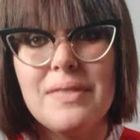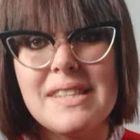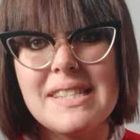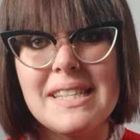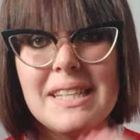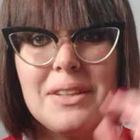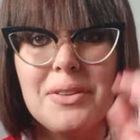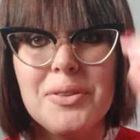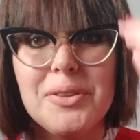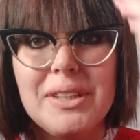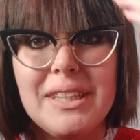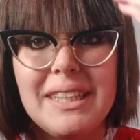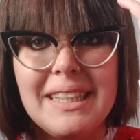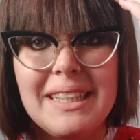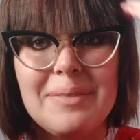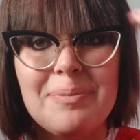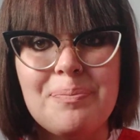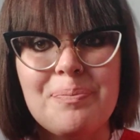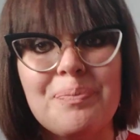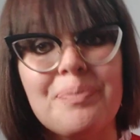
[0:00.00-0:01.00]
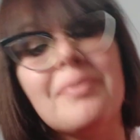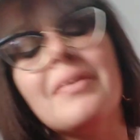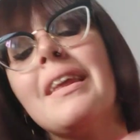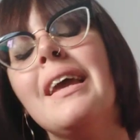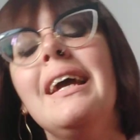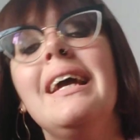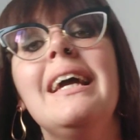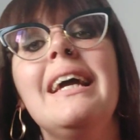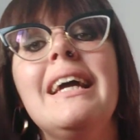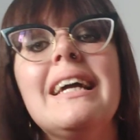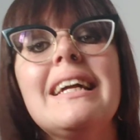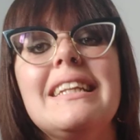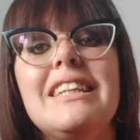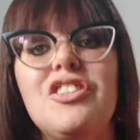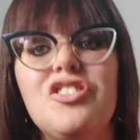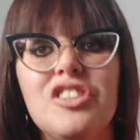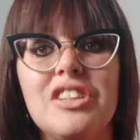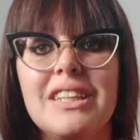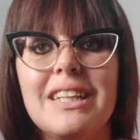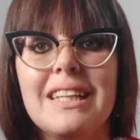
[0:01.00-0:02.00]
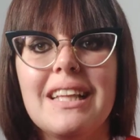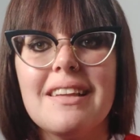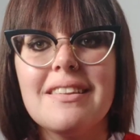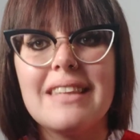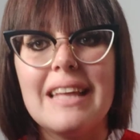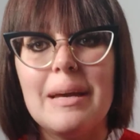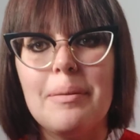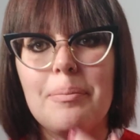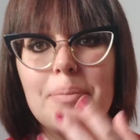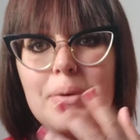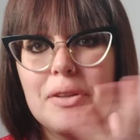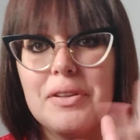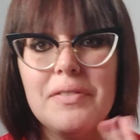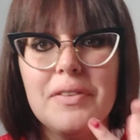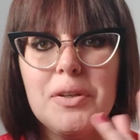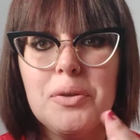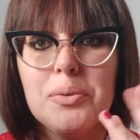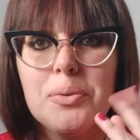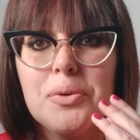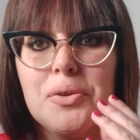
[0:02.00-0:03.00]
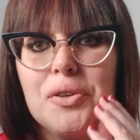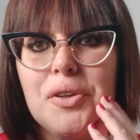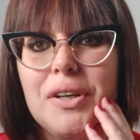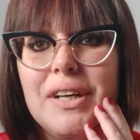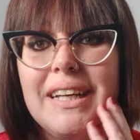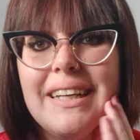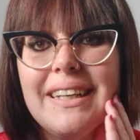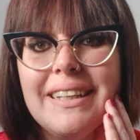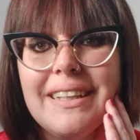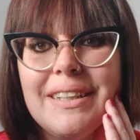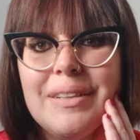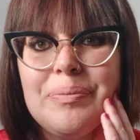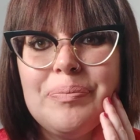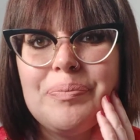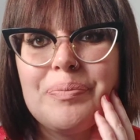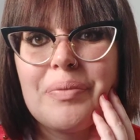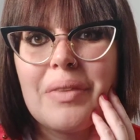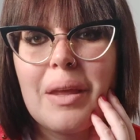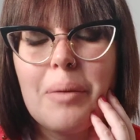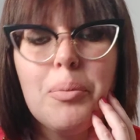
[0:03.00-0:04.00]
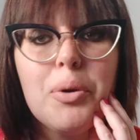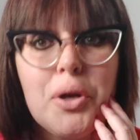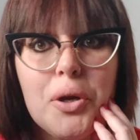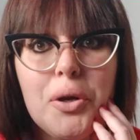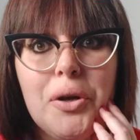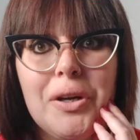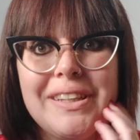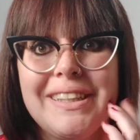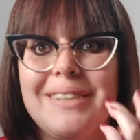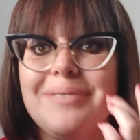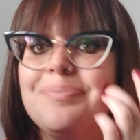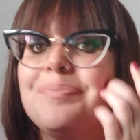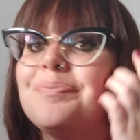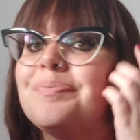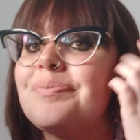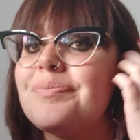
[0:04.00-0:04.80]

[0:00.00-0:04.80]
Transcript: vestito di, di, ciniglia sempre di velluto ehm, borgogna